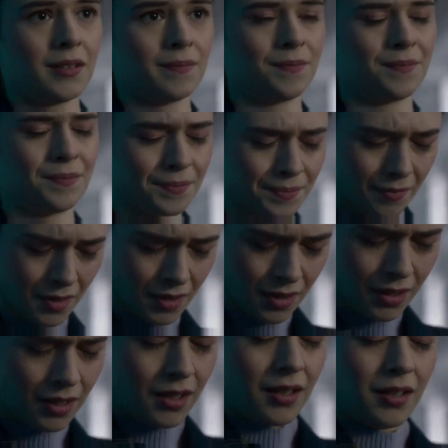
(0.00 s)
tersebut,
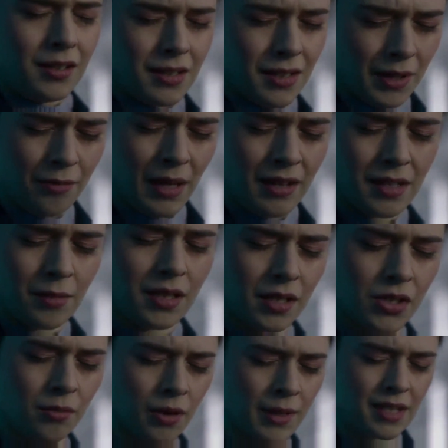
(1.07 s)
Brainy dan Dreamer
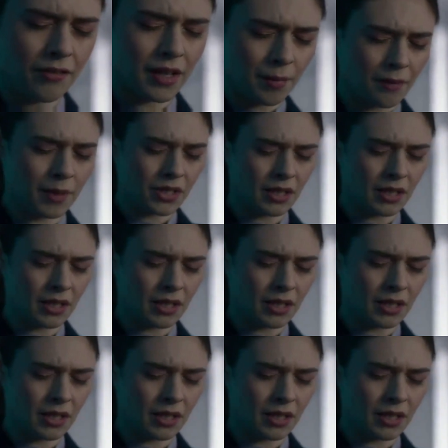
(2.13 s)
mencoba untuk